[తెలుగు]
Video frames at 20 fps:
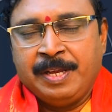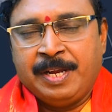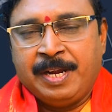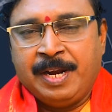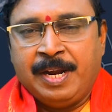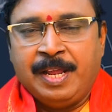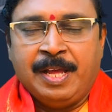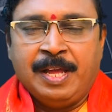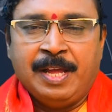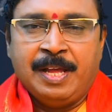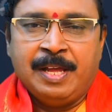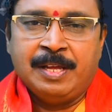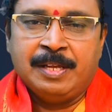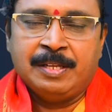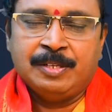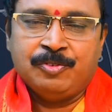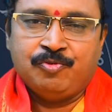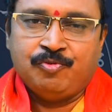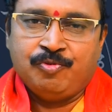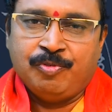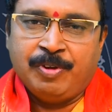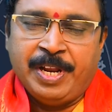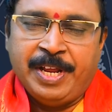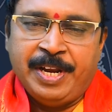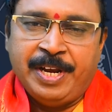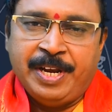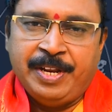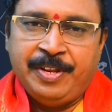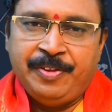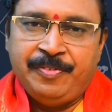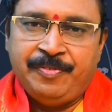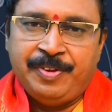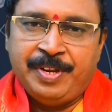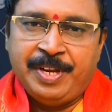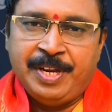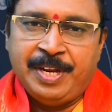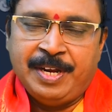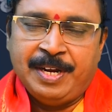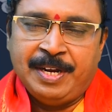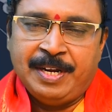ఇక్కడ జూలై నుంచి
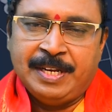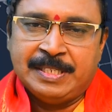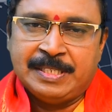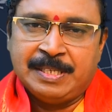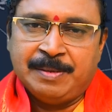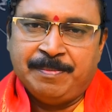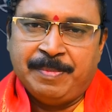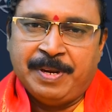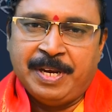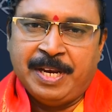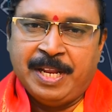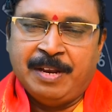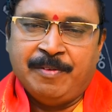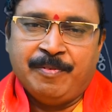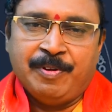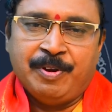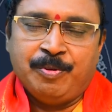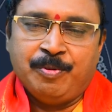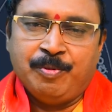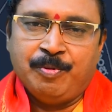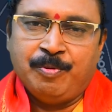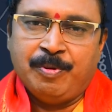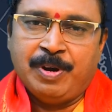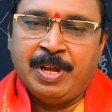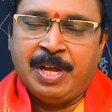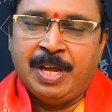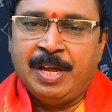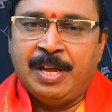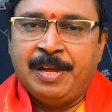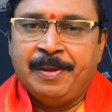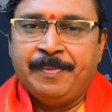డిసెంబర్ నెల వరకు కూడా